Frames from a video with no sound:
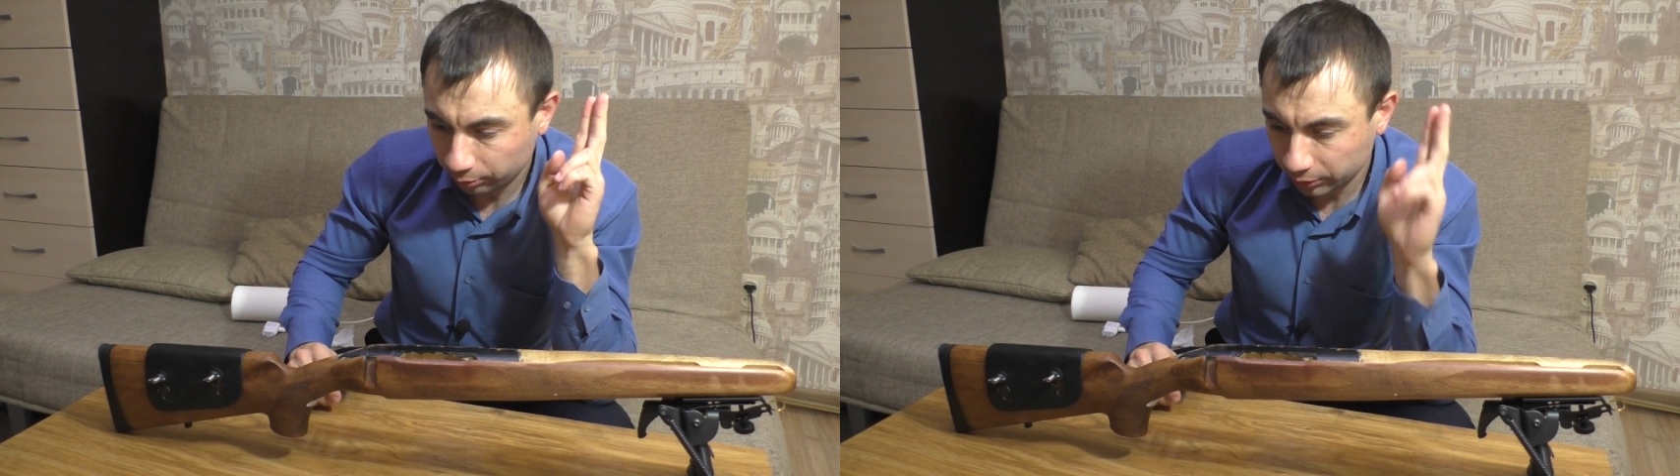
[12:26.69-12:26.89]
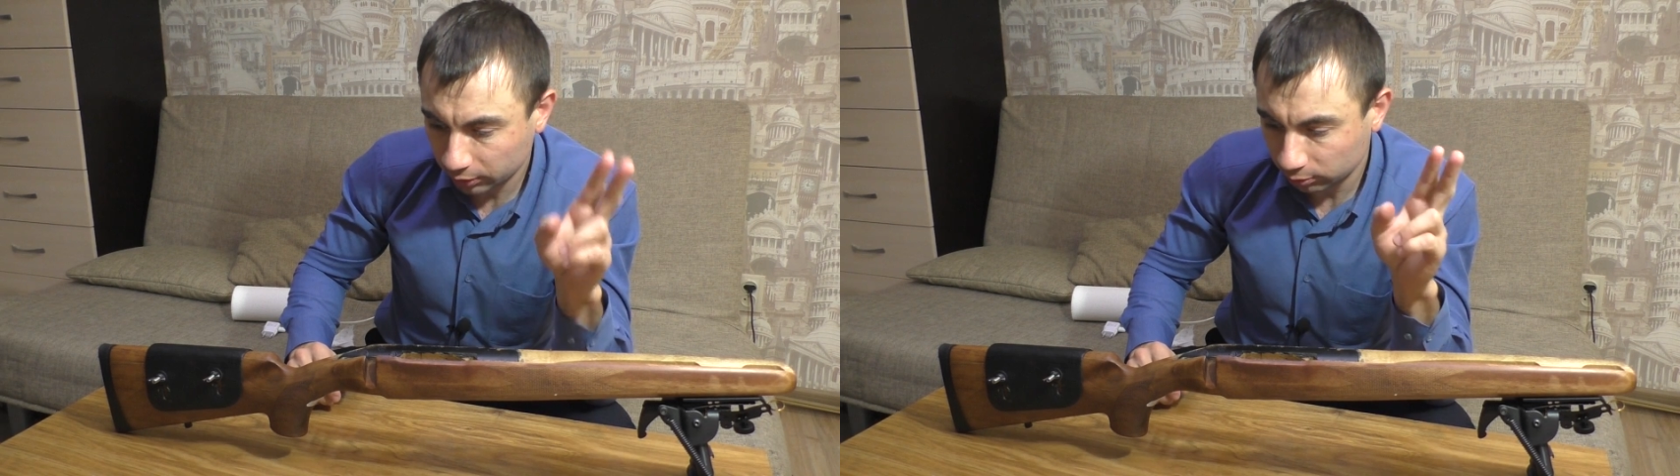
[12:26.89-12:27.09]

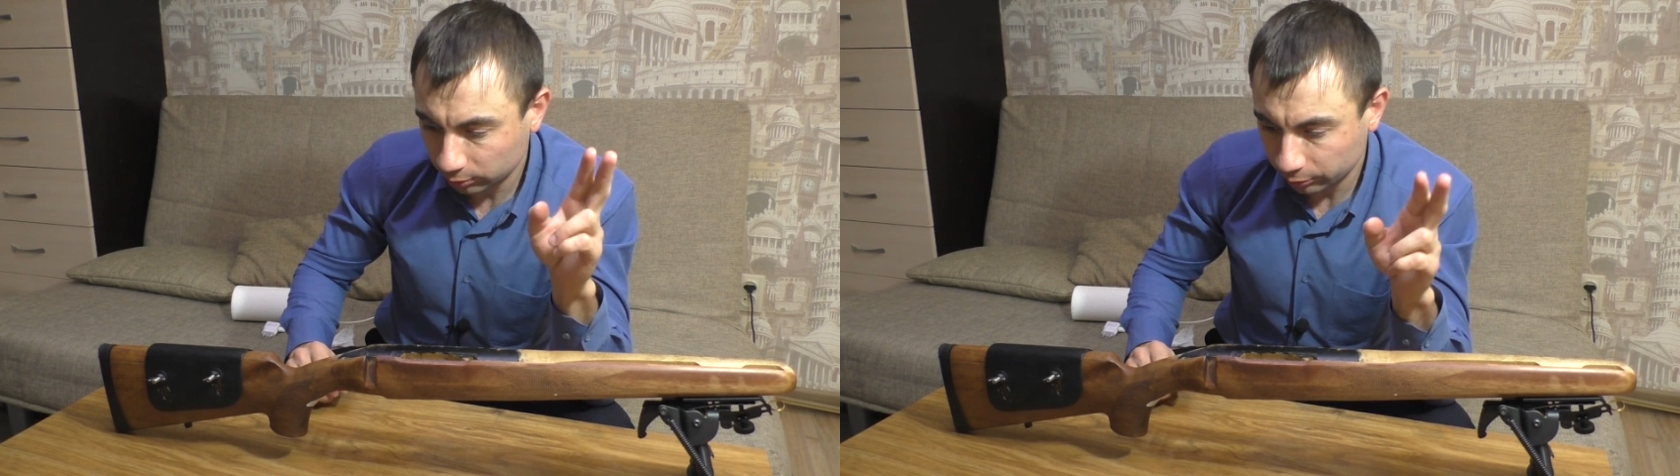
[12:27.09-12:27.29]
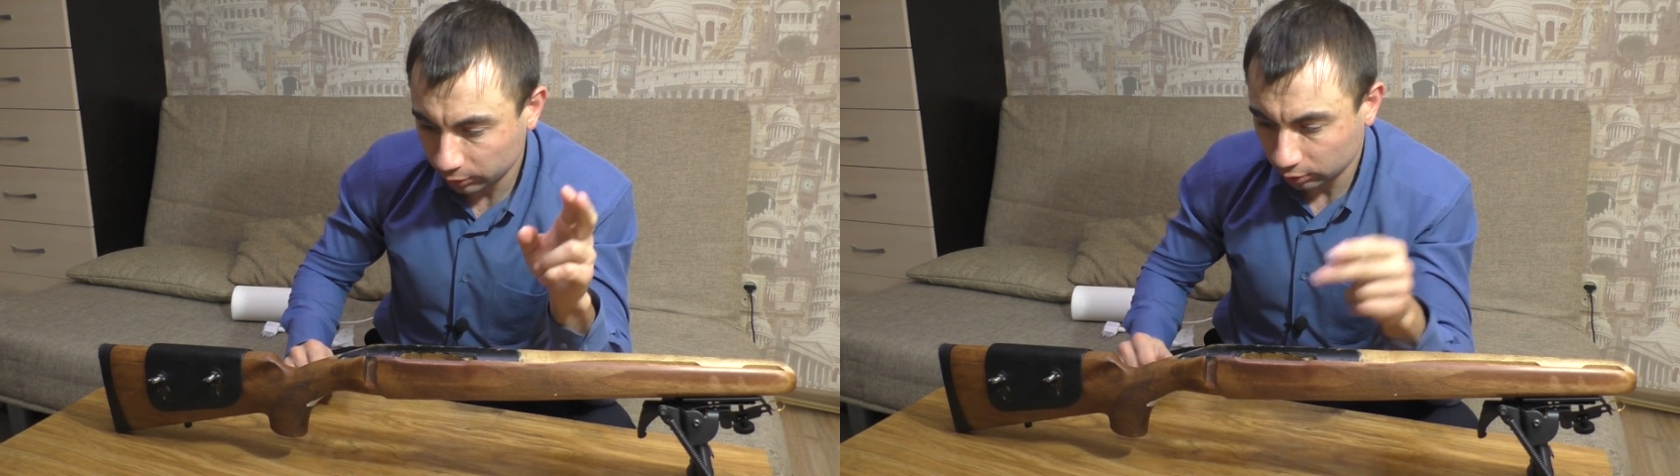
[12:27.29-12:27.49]
Первый
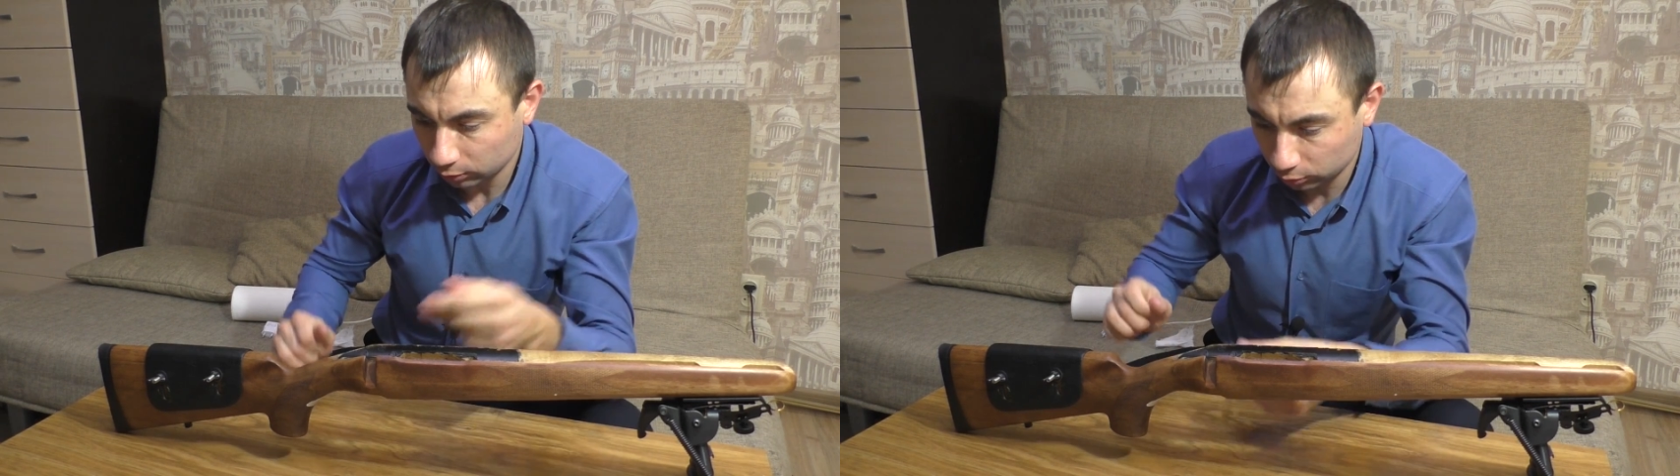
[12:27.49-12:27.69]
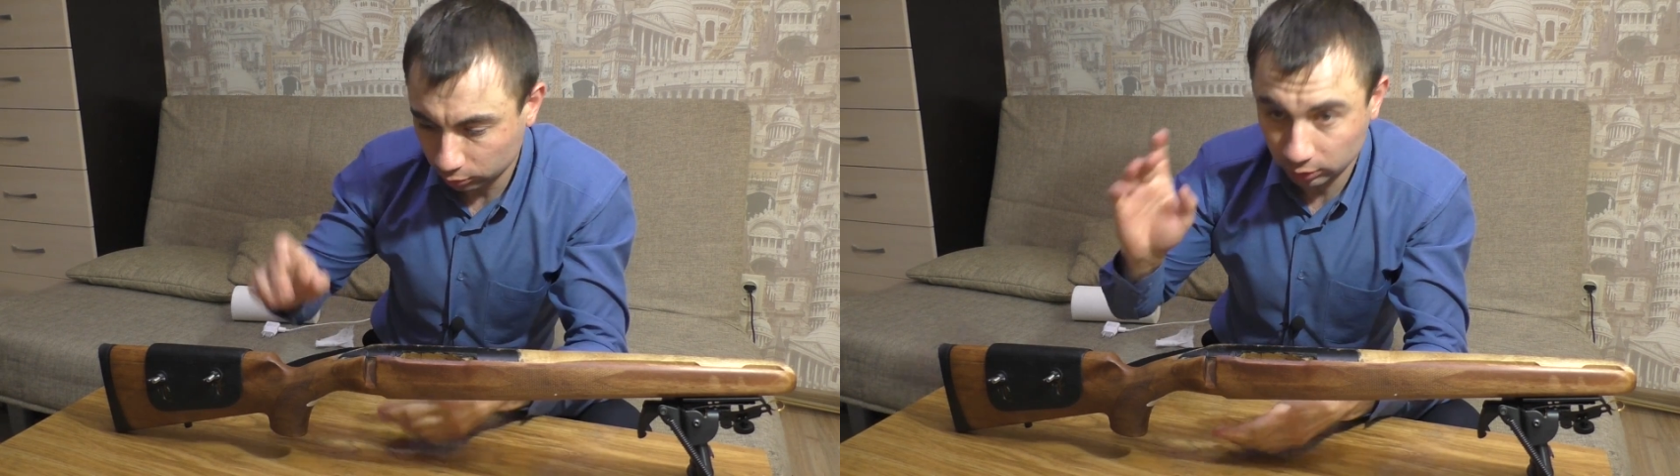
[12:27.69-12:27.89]
момент,
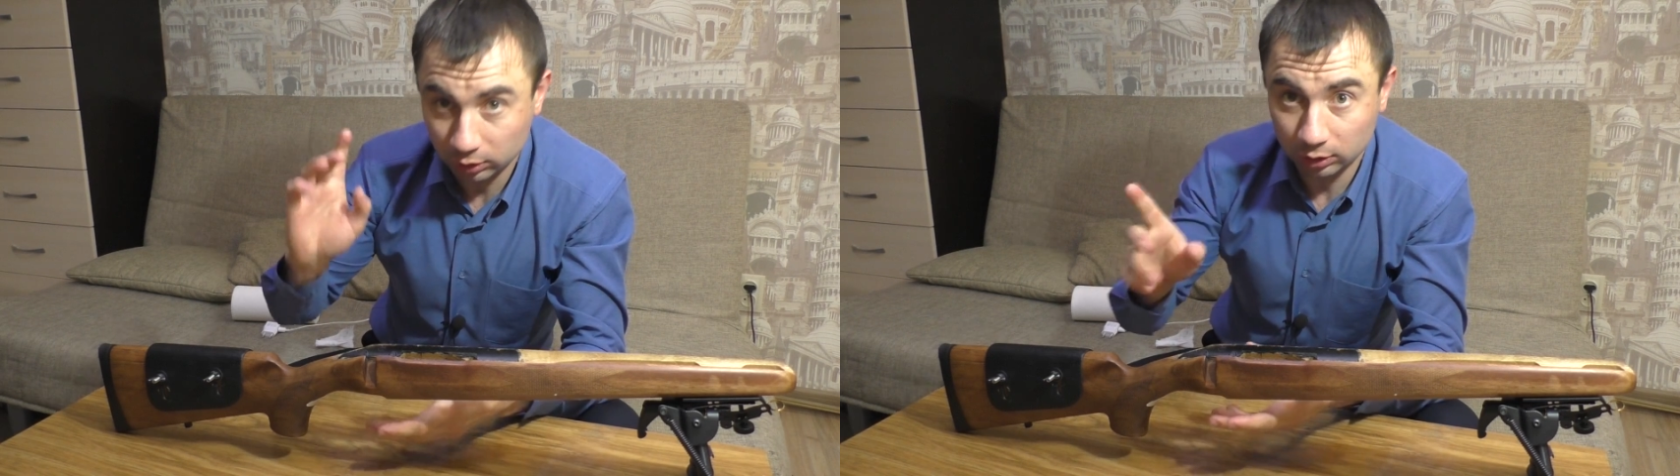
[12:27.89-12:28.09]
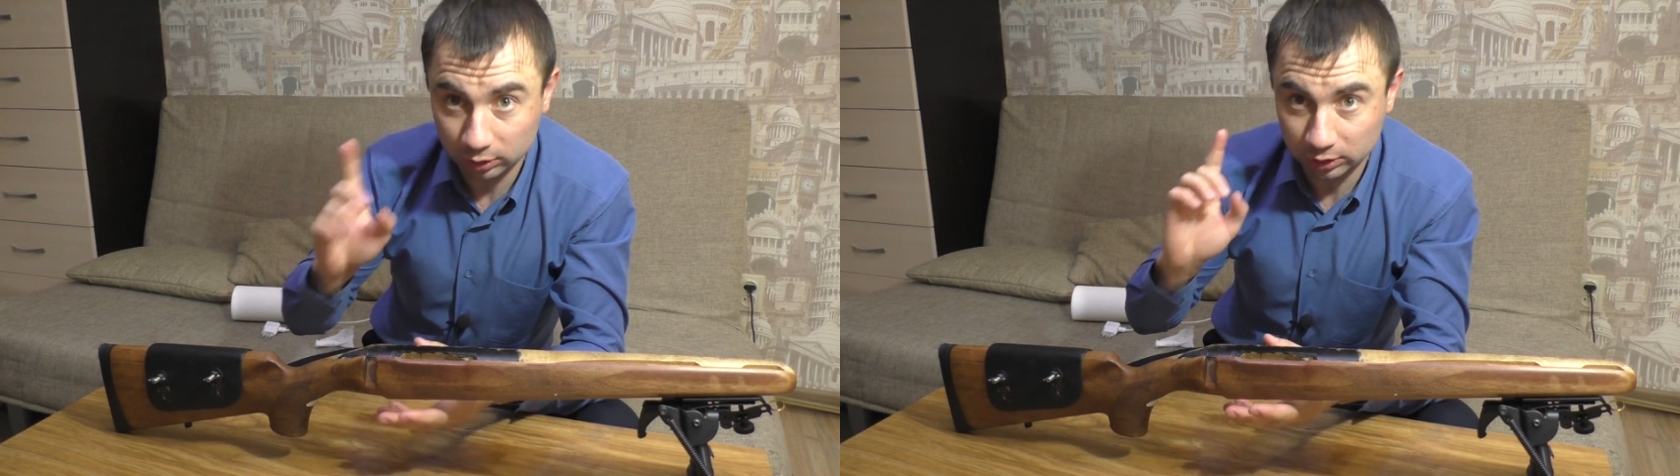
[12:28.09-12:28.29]
ну вот